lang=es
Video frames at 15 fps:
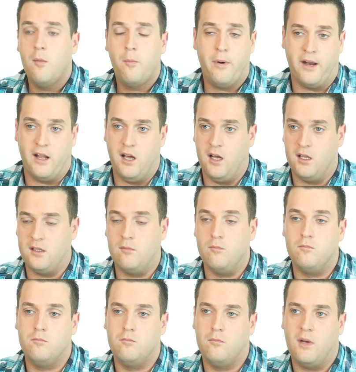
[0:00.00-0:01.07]
para mm,
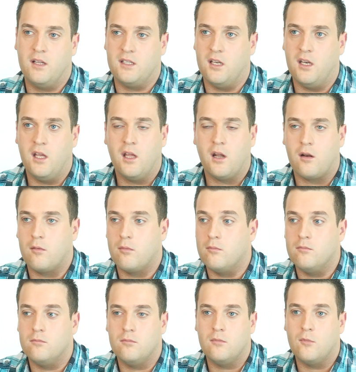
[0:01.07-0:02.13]
mantener
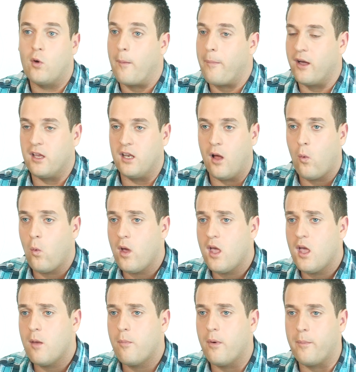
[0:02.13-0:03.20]
mm, una página
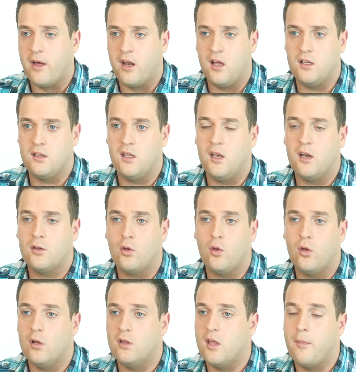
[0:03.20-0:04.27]
web, para tener
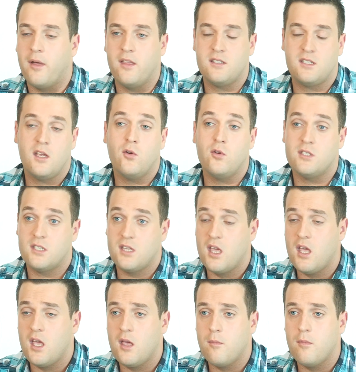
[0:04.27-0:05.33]
todo el tema de SEO y
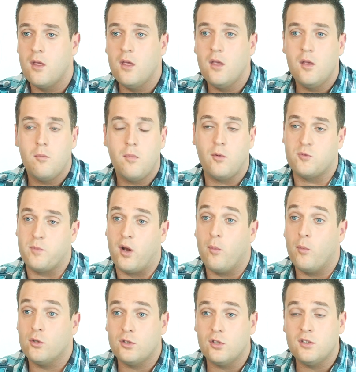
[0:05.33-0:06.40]
SEM, vamos, para un
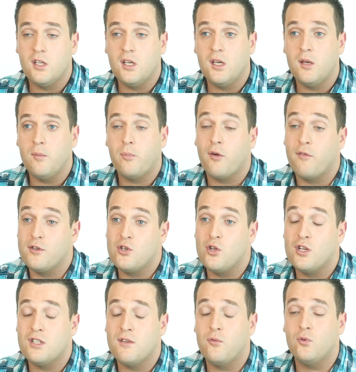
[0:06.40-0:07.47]
montón de
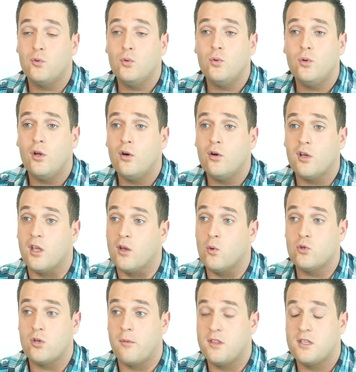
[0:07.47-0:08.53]
profesiones de futuro que
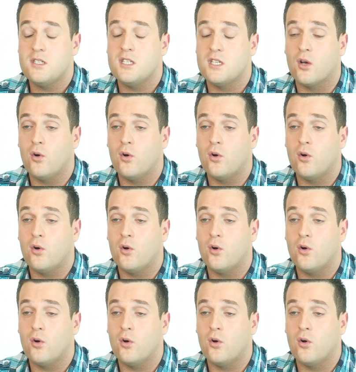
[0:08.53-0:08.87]
incluso a veces ni se